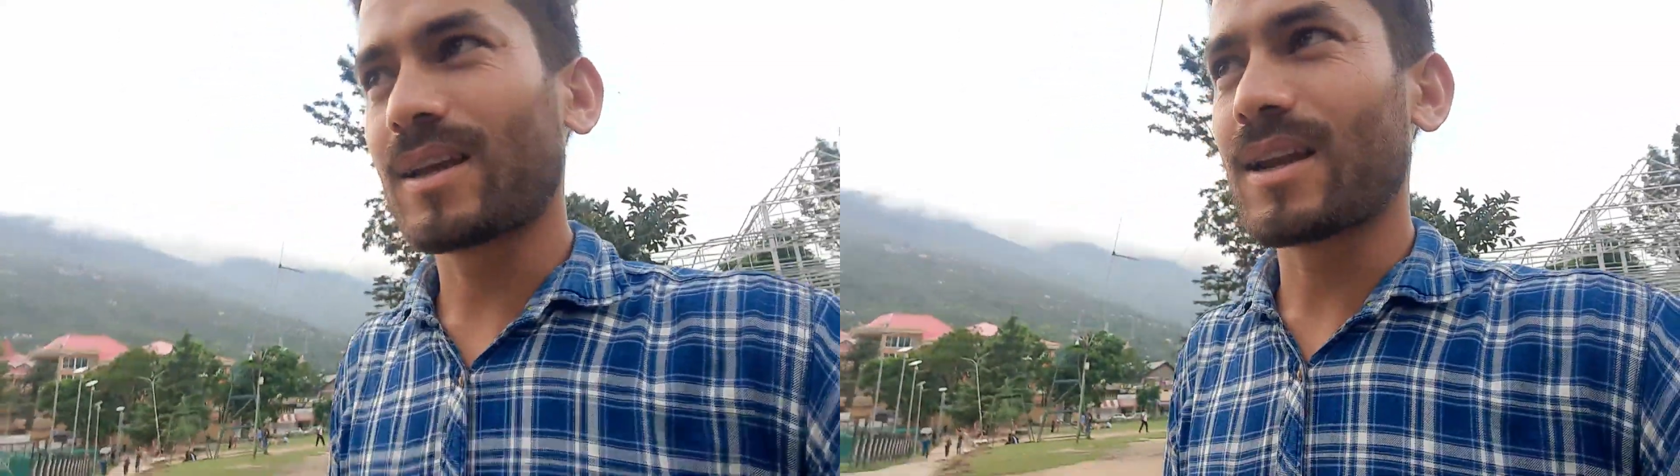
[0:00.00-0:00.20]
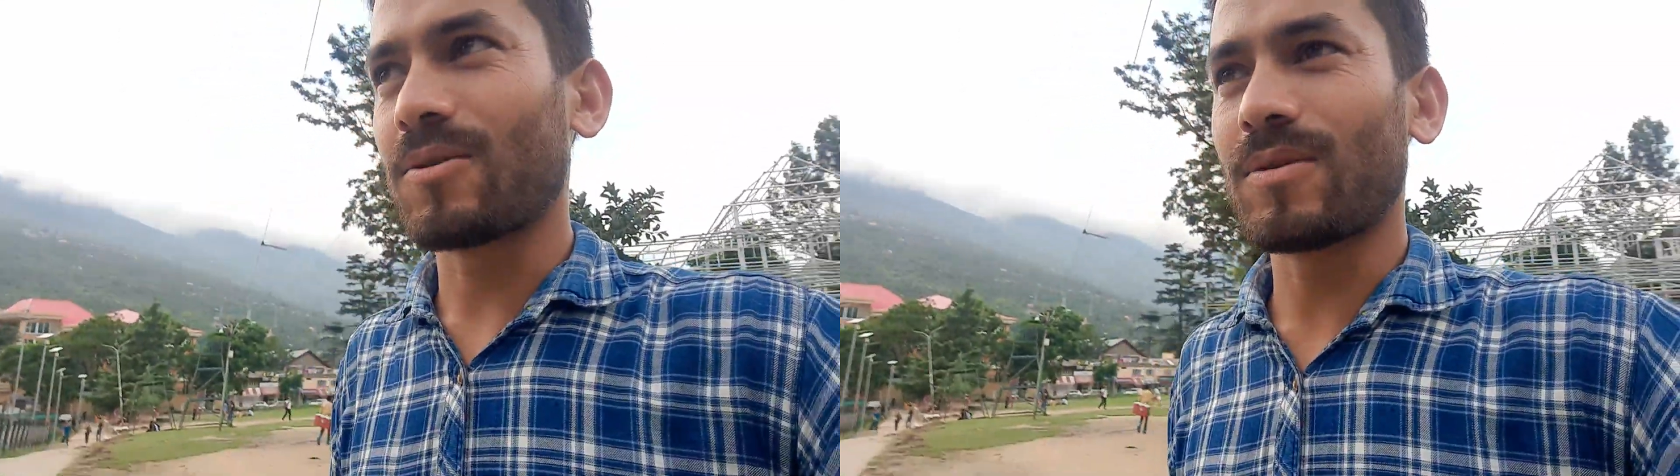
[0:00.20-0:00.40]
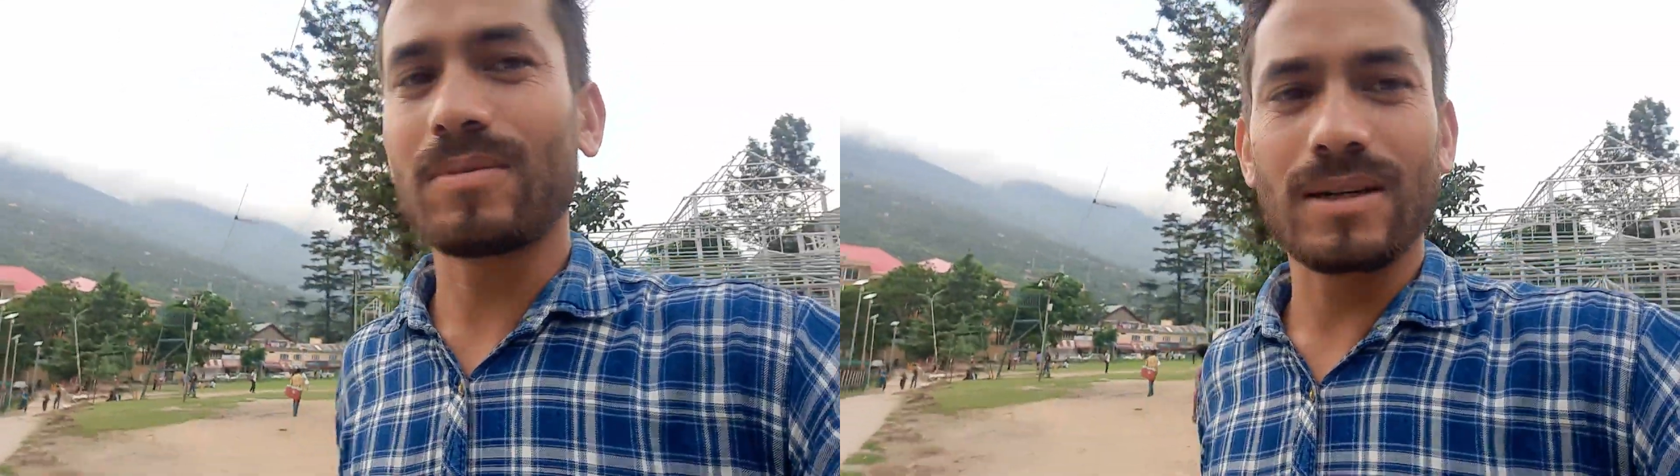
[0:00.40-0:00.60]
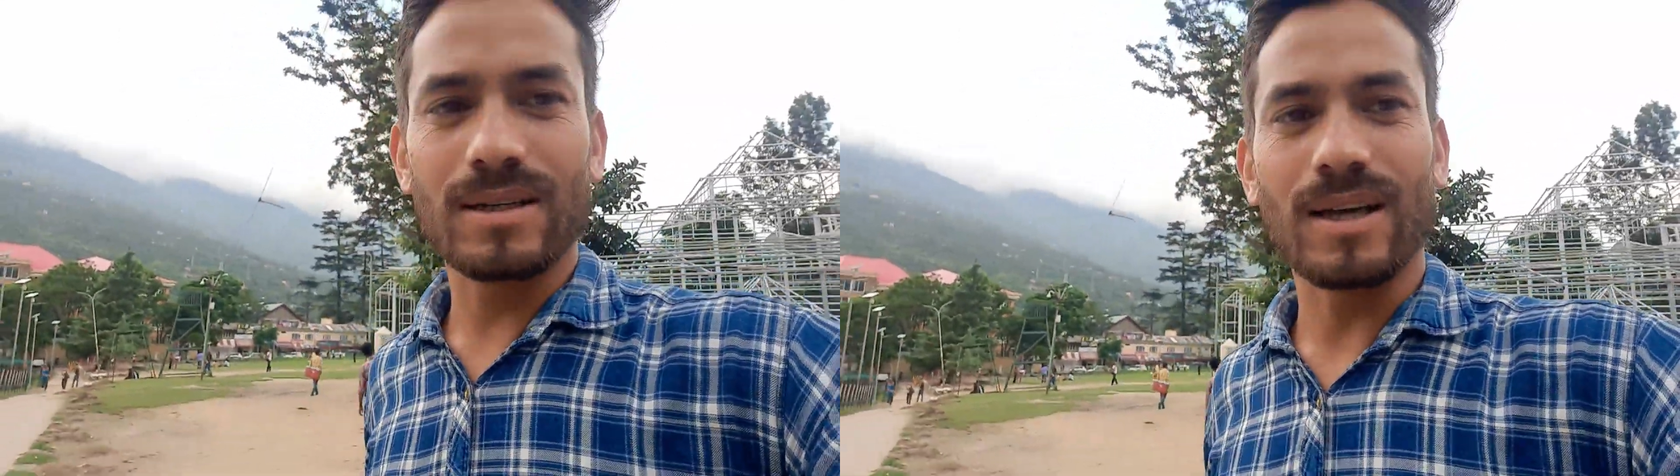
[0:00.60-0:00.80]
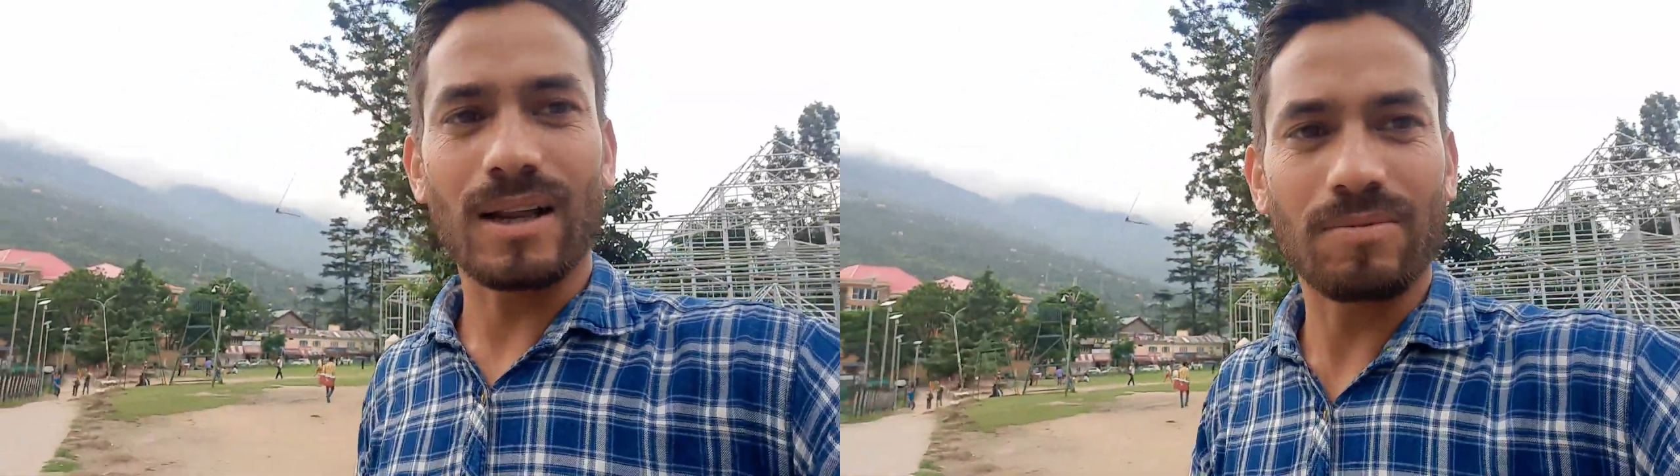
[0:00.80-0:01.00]
निकला हूँ अभी
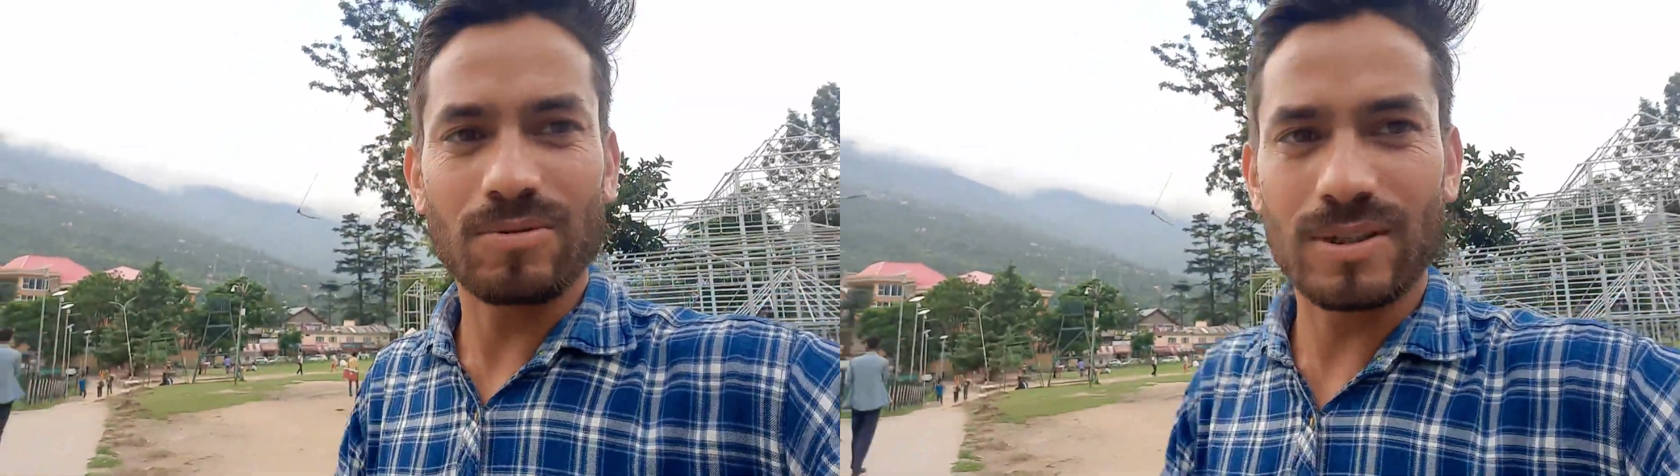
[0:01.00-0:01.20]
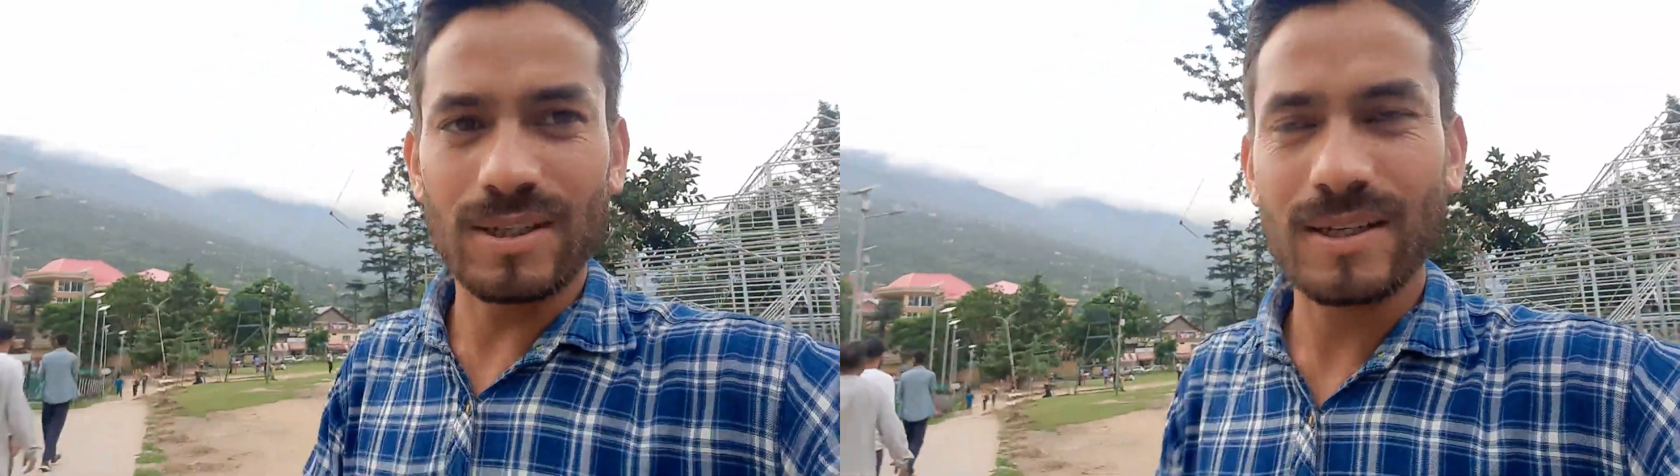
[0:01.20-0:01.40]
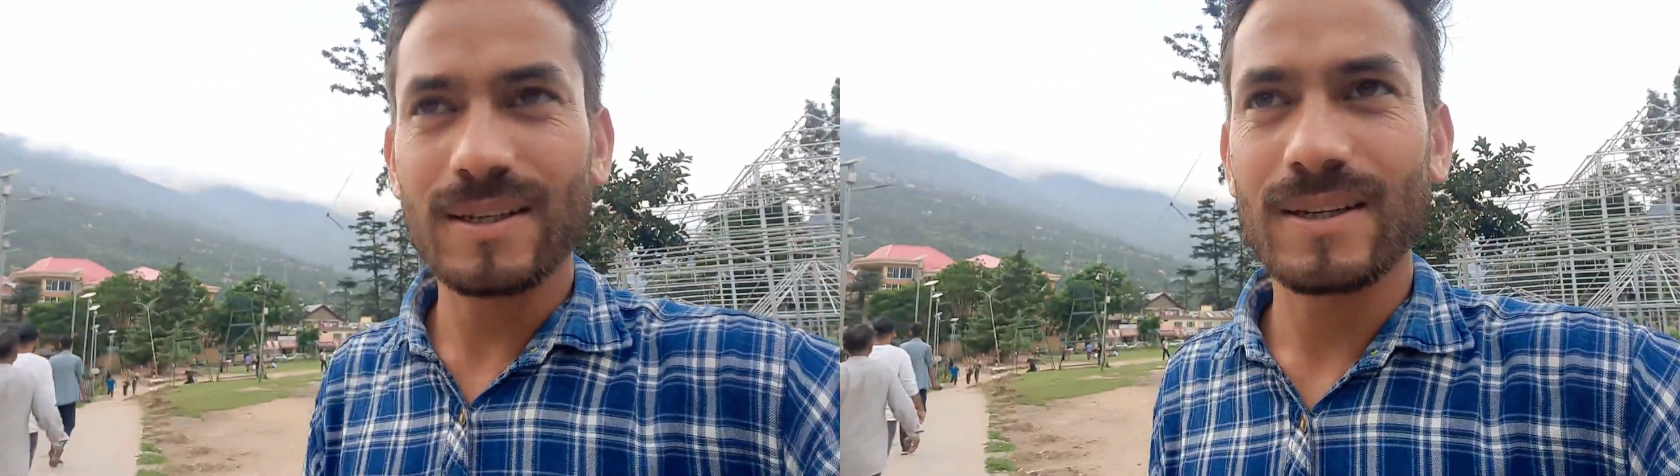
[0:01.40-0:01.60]
डालपुर से